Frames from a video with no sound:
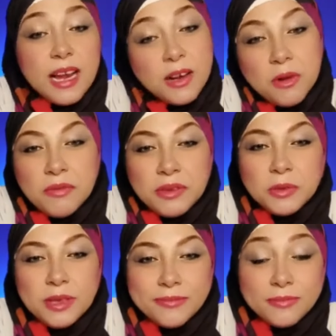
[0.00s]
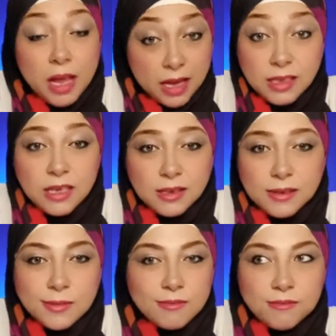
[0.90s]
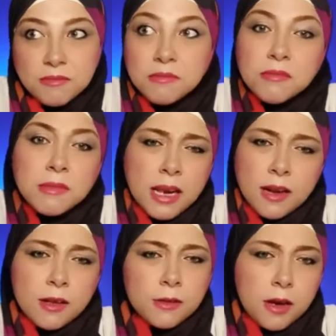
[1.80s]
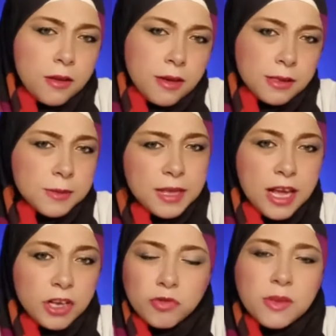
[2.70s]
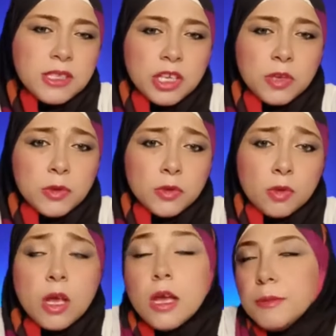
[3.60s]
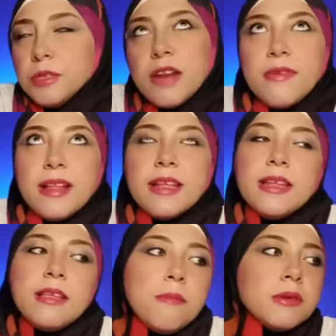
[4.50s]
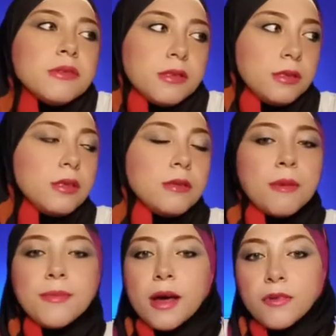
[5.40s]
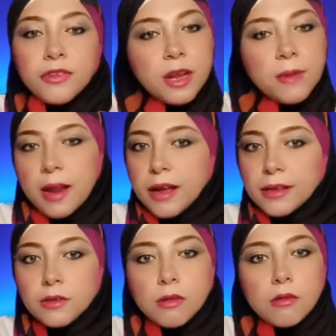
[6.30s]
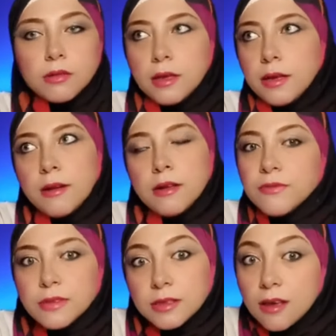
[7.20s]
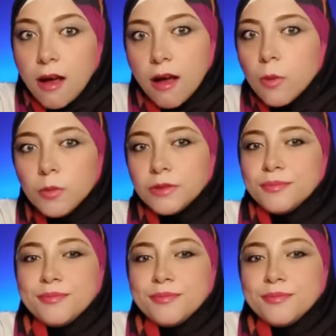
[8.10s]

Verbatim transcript: حلو الفيديو ده حديث مثال الاختراع ده لسه ما دخلش مصر اللي من دول مش عارفه احنا ليه المصريين ما بنعرفش نعمل الحاجات دي خالص احنا ناس فظيعه قوي